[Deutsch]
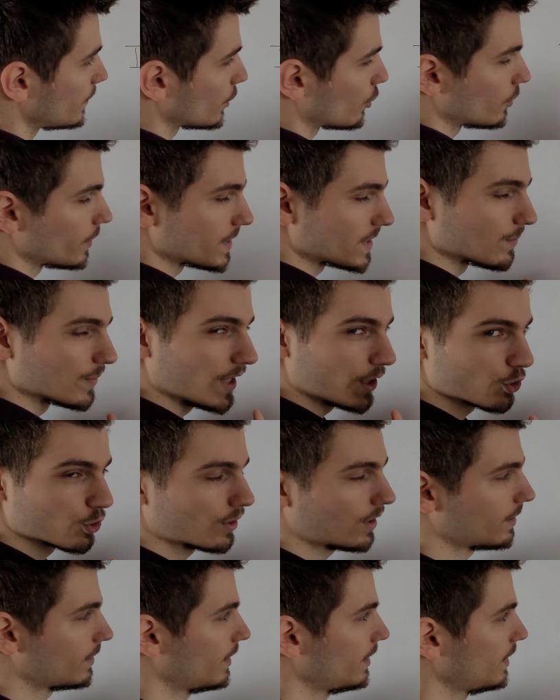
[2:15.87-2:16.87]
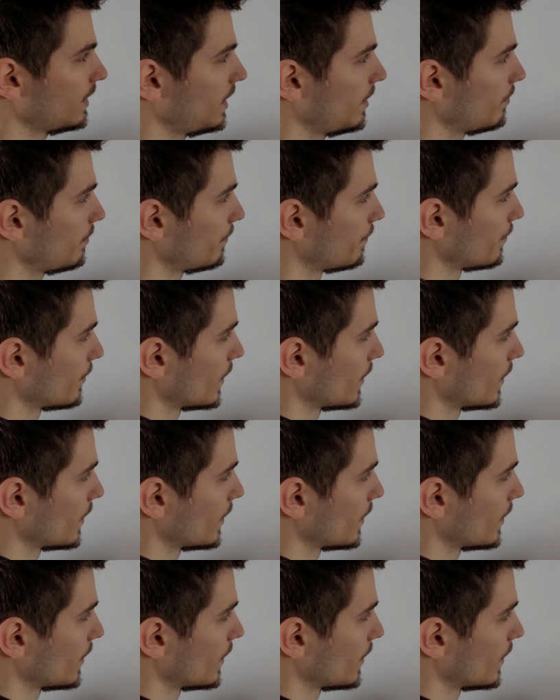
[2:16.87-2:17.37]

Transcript: Ihr könnt das im Taschenrechner eingeben.